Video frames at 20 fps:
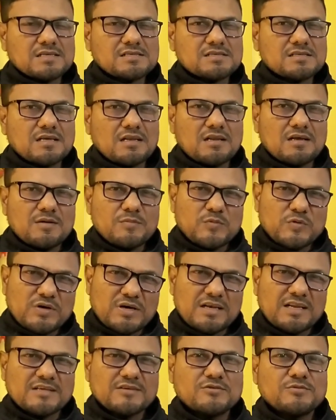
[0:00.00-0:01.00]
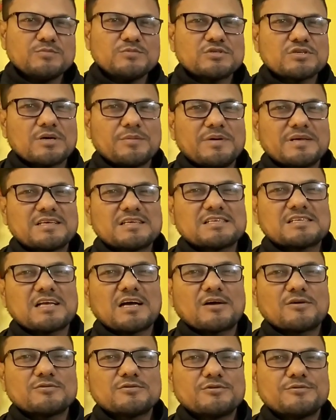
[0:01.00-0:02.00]
আসসালামু আলাইকুম সবাইকে
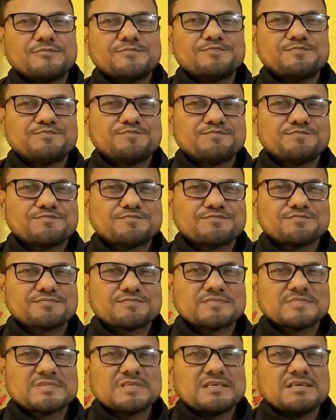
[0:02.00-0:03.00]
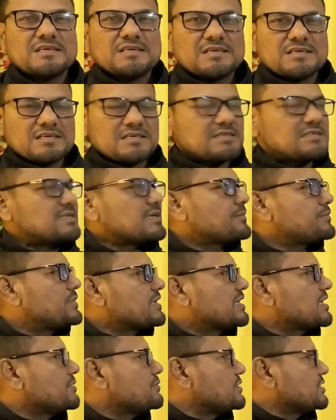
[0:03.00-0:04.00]
স্বাগতম হিসাব
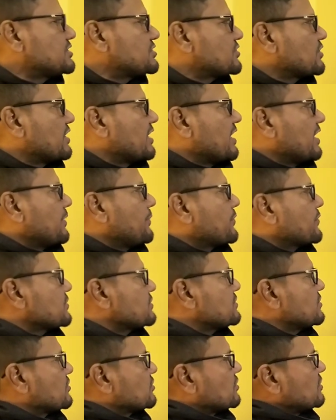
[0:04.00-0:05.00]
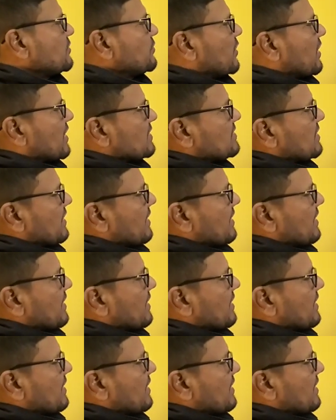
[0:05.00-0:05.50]
বিজ্ঞান বিষয়ে প্রশ্ন যদি বলা